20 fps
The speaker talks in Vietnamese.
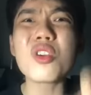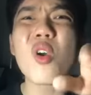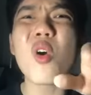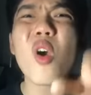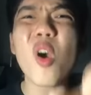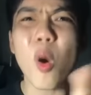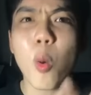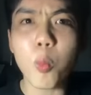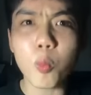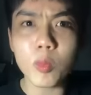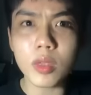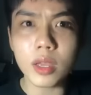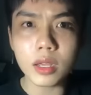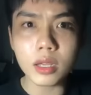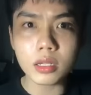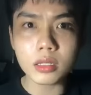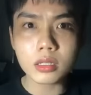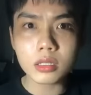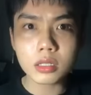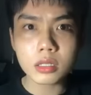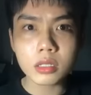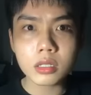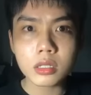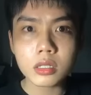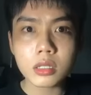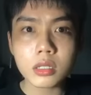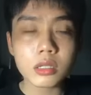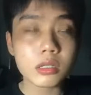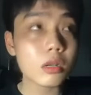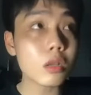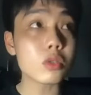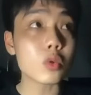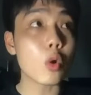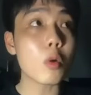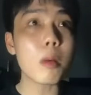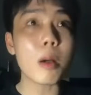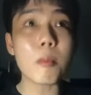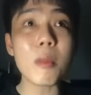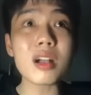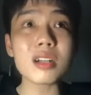con khùng vậy nó sủa
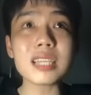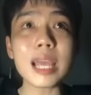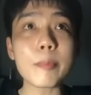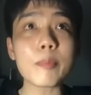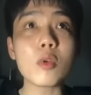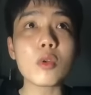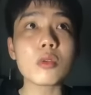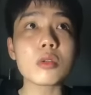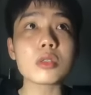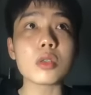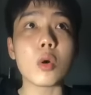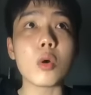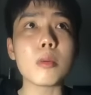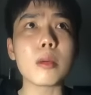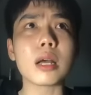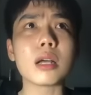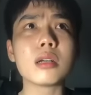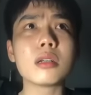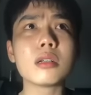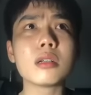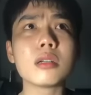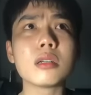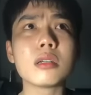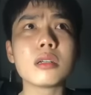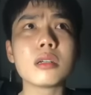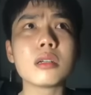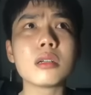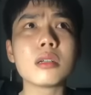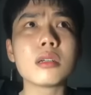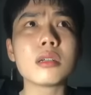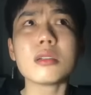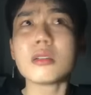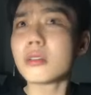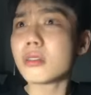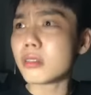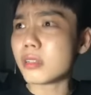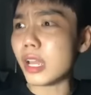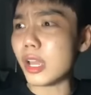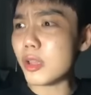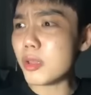và bất chấp luôn nó sủa mà
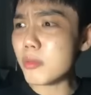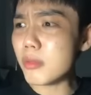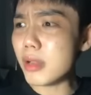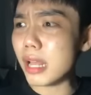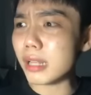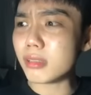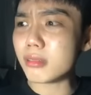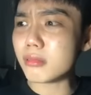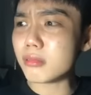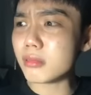kiểu giống là